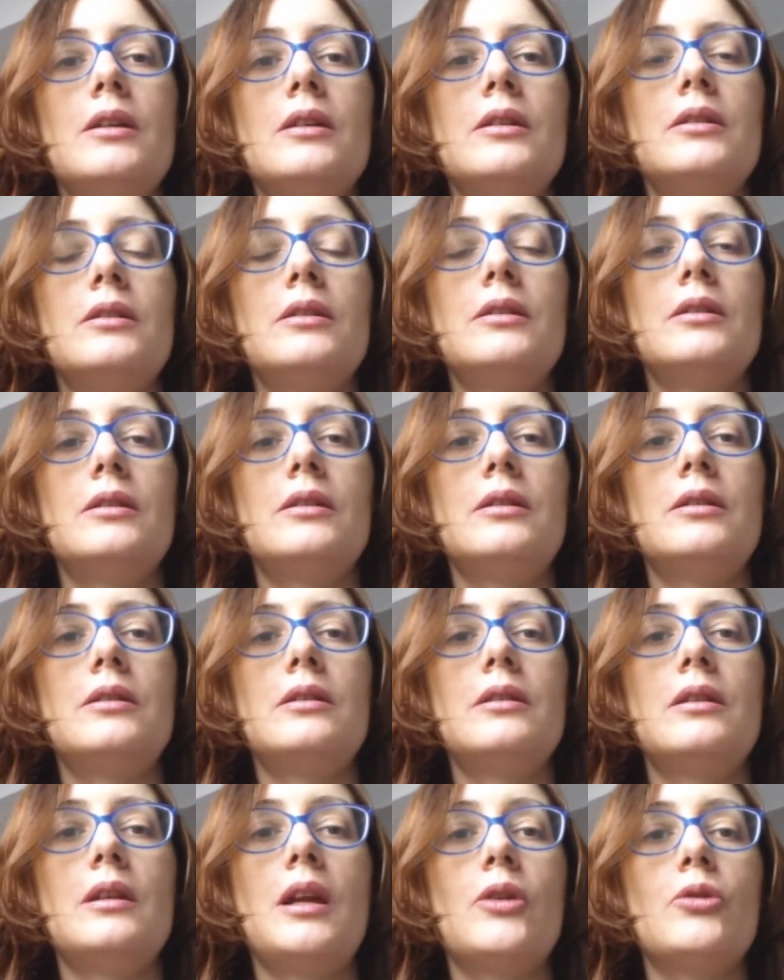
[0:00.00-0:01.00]

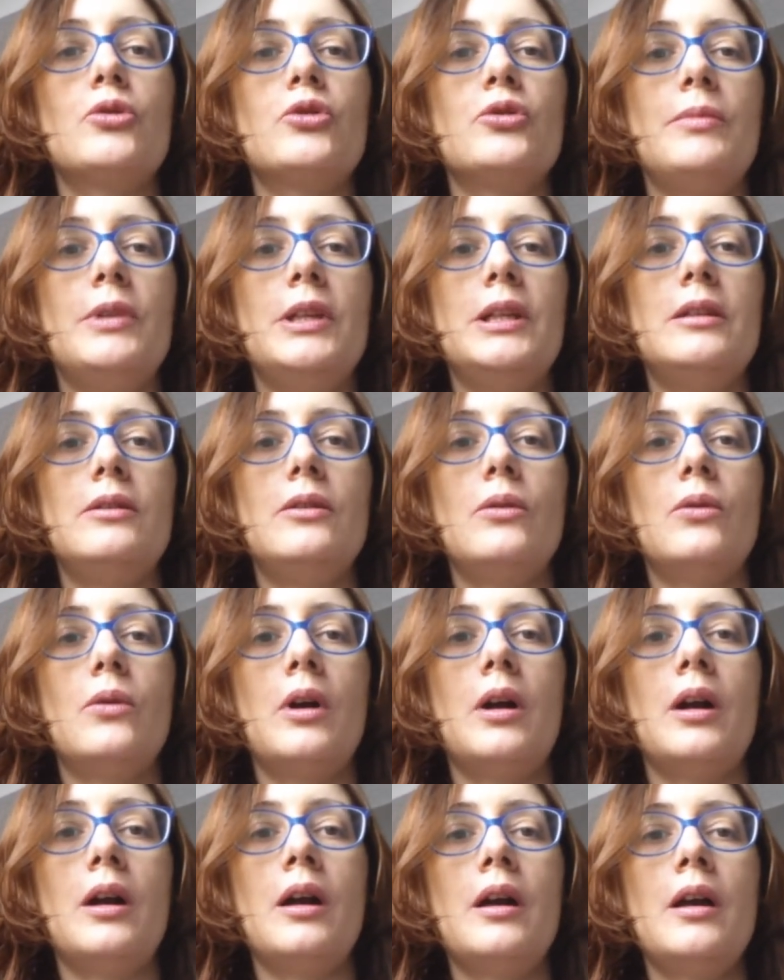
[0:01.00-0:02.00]
eh,
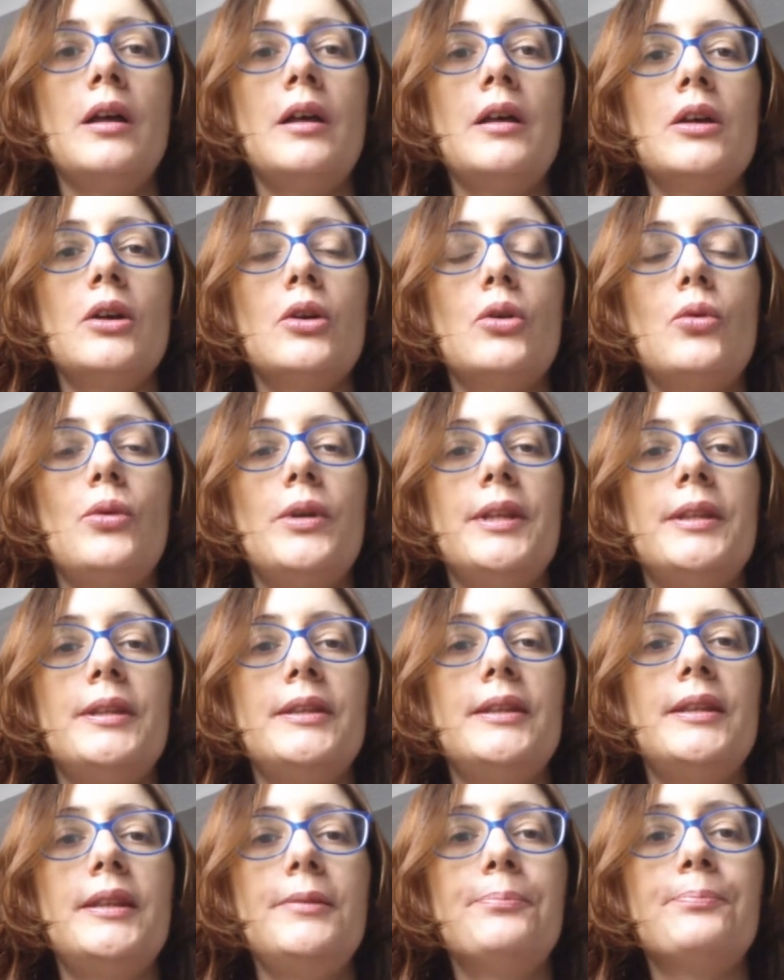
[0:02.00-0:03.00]
l'Ausbildung.
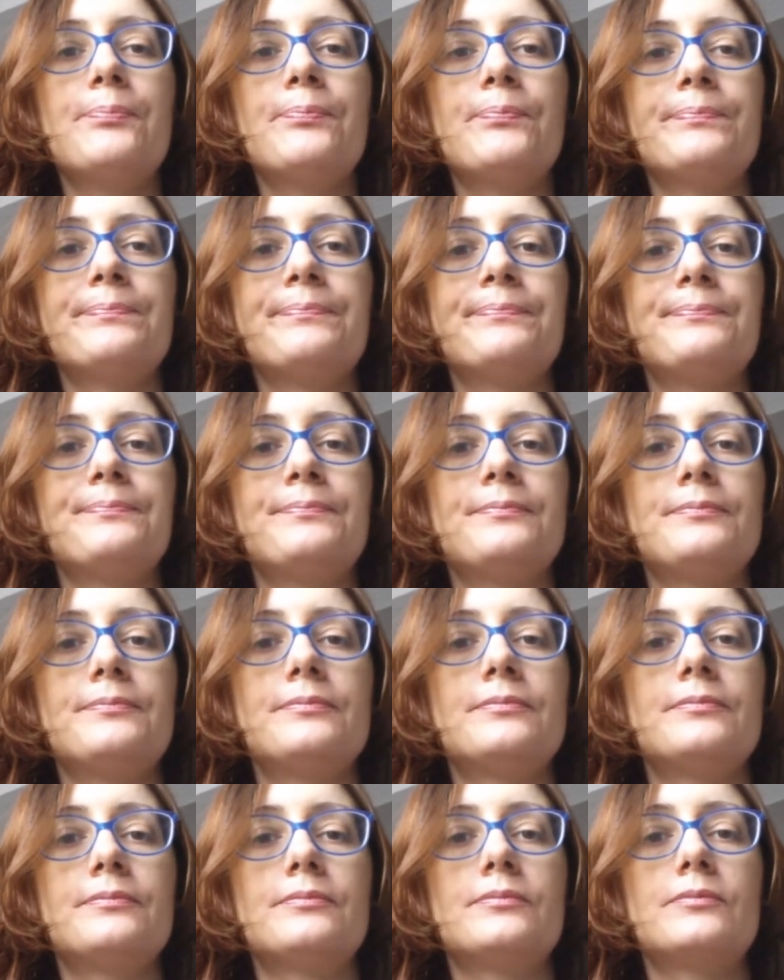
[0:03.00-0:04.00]
Quindi...
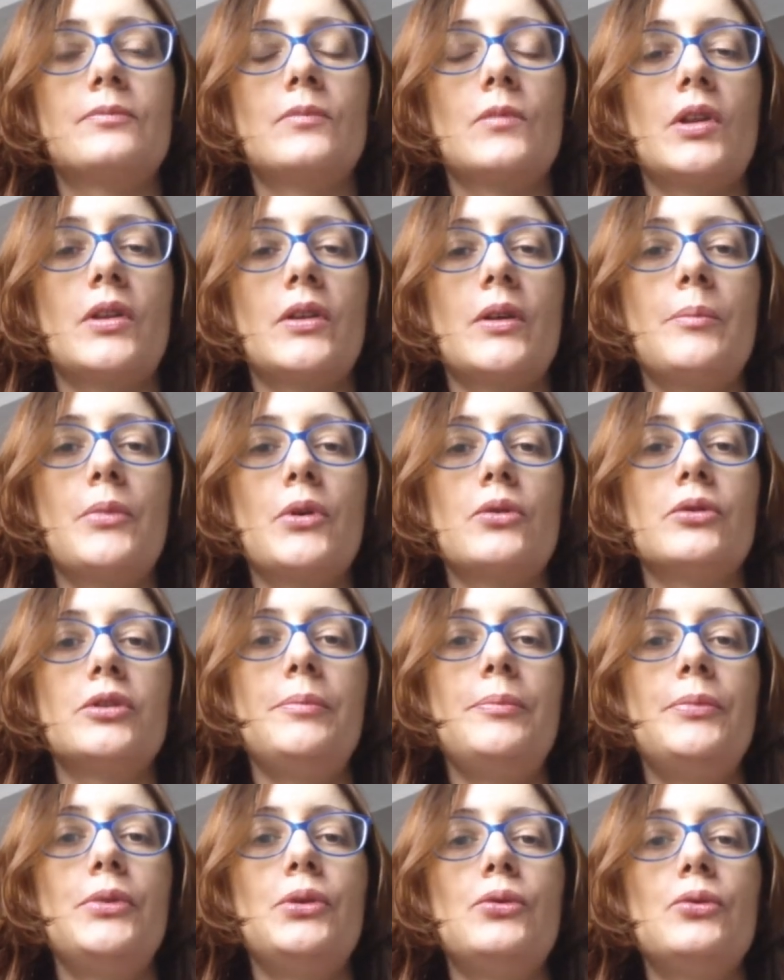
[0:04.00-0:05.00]
Mm, saprò
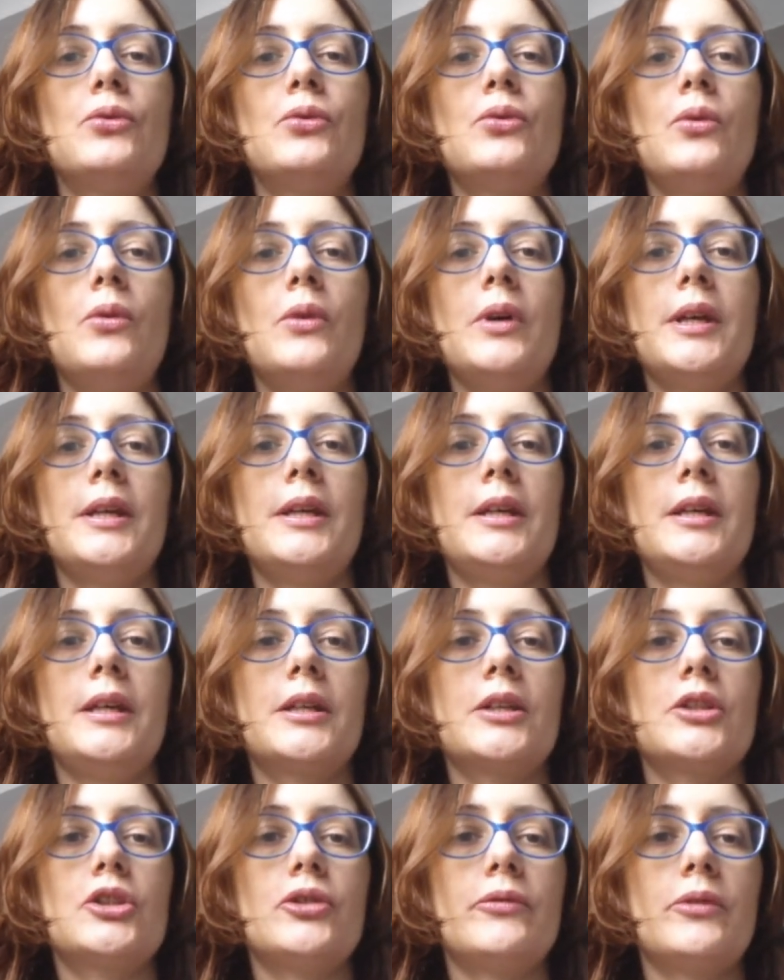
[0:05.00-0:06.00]
di più
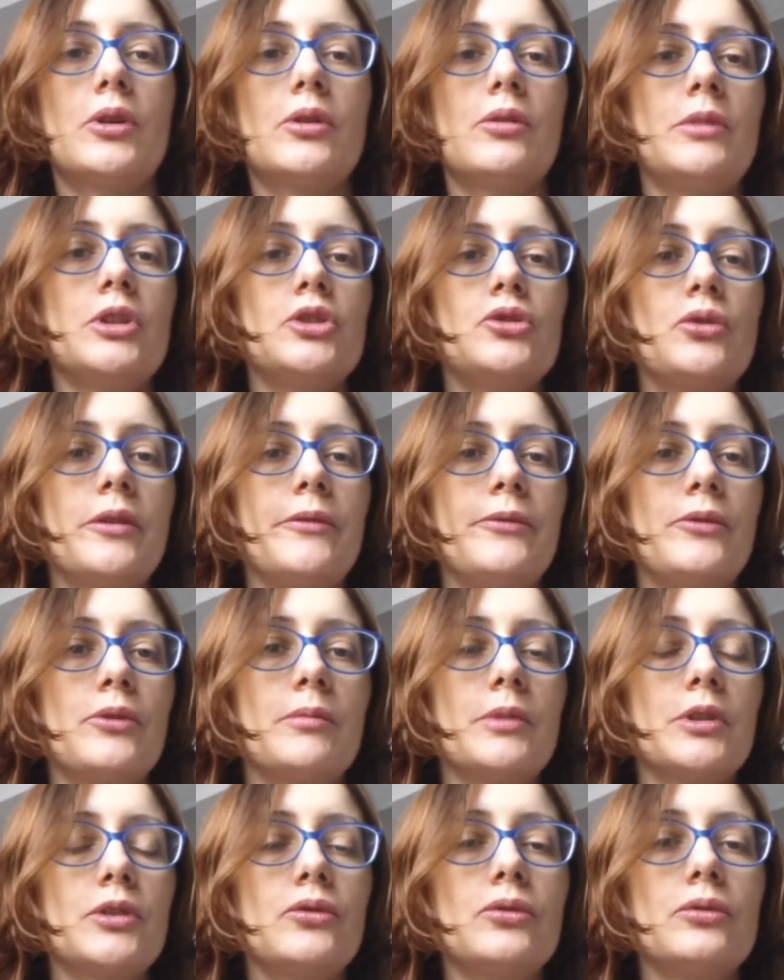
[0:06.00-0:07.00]
e riceverò maggiori
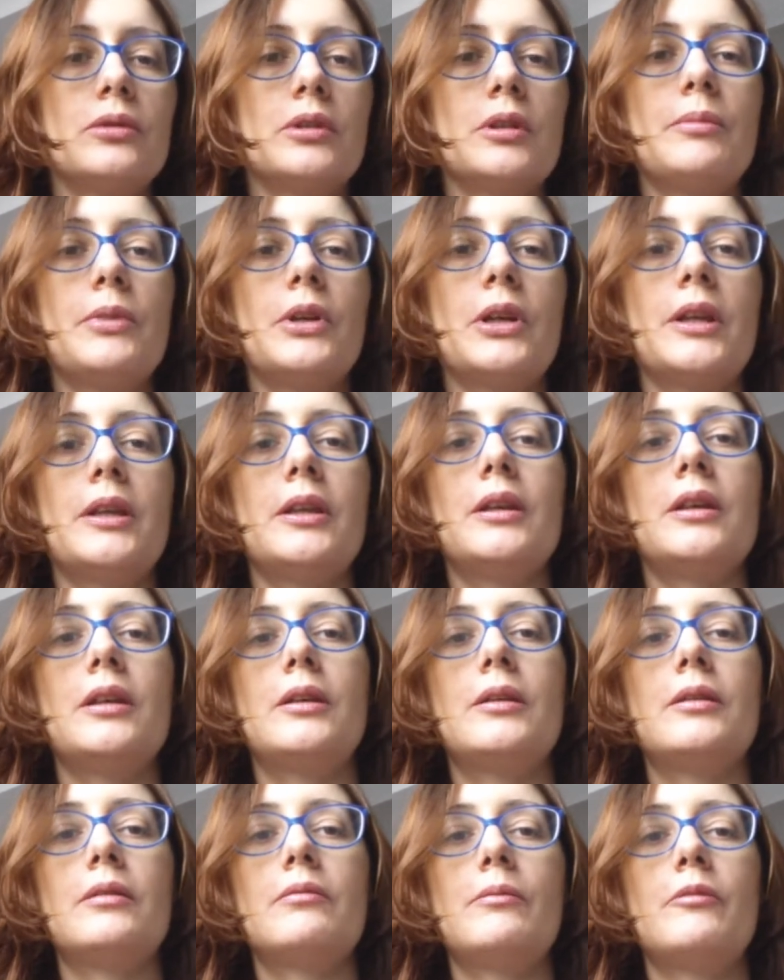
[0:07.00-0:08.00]
informazioni
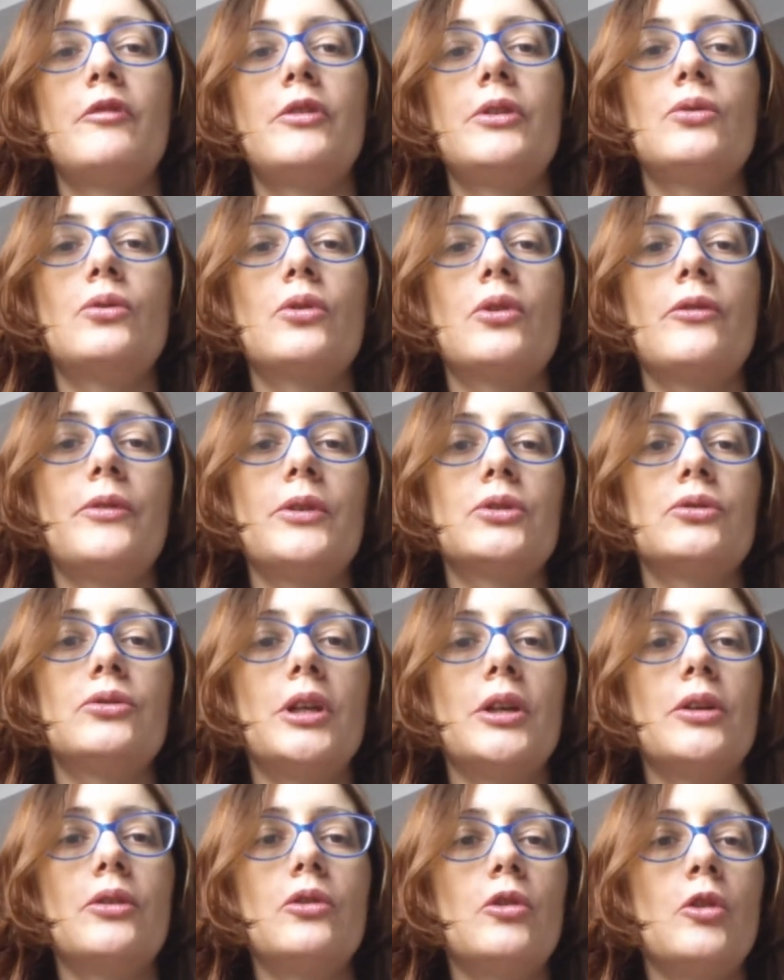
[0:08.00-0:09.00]
perché finora ho fatto
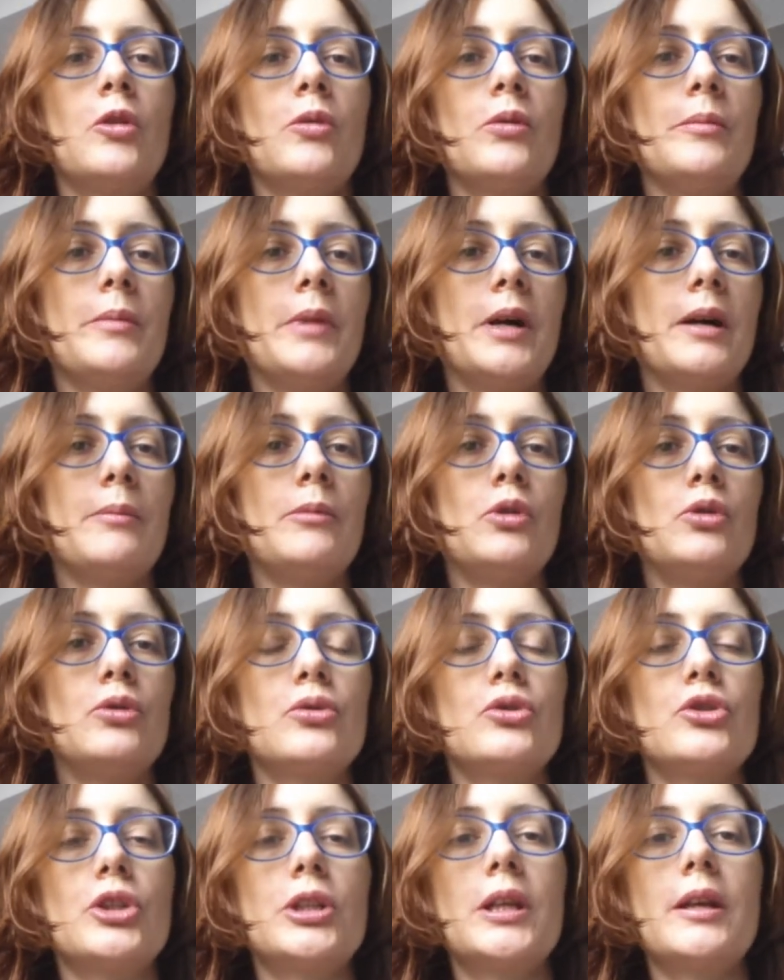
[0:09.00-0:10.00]
dei colloqui ma
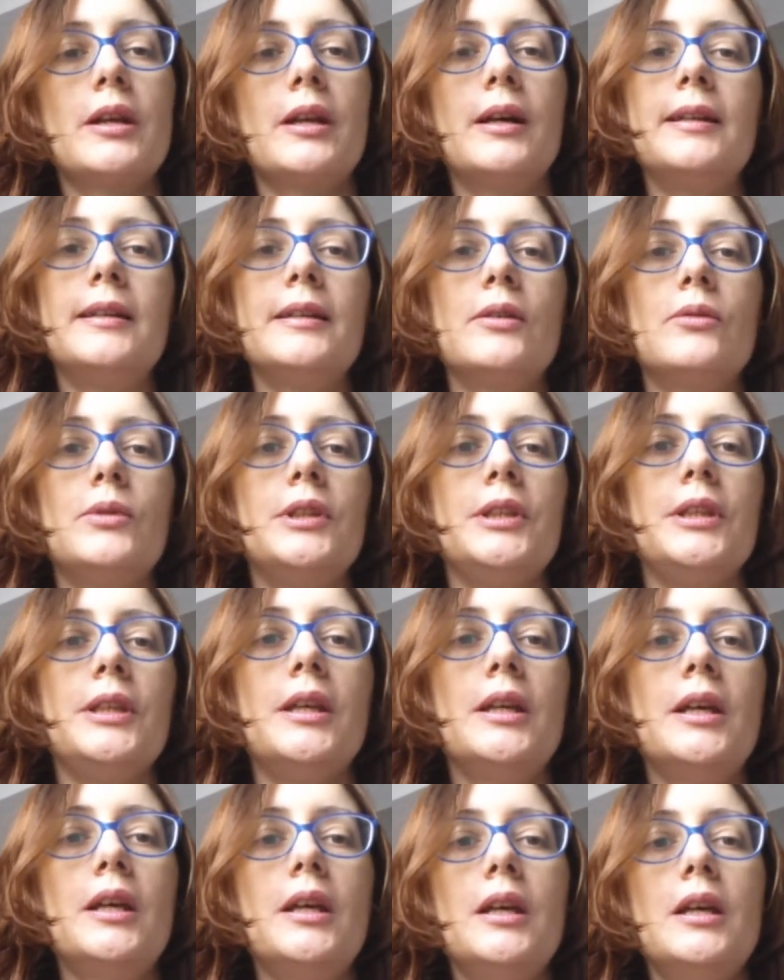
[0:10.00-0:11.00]
molto generali
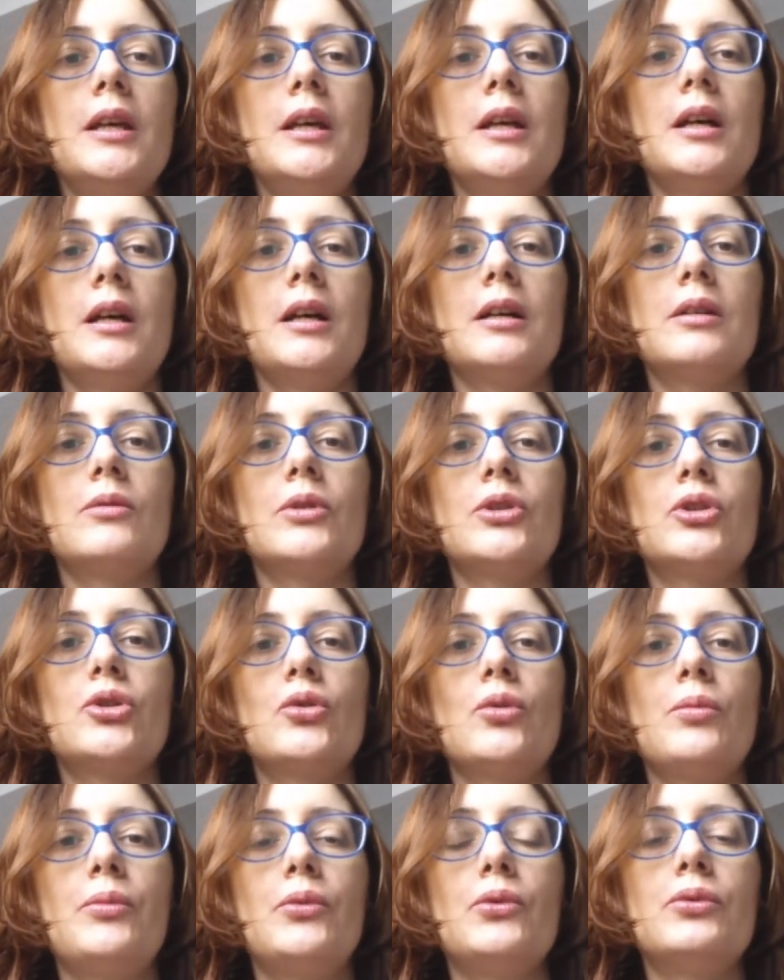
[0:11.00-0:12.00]
quindi a
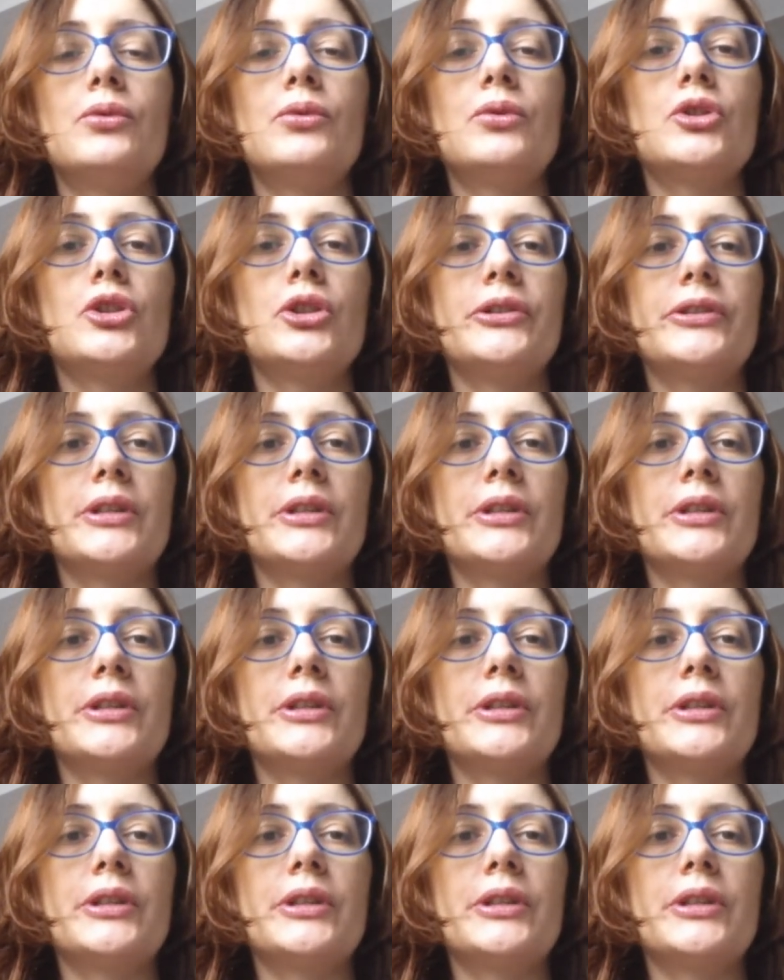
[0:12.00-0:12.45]
questo punto ci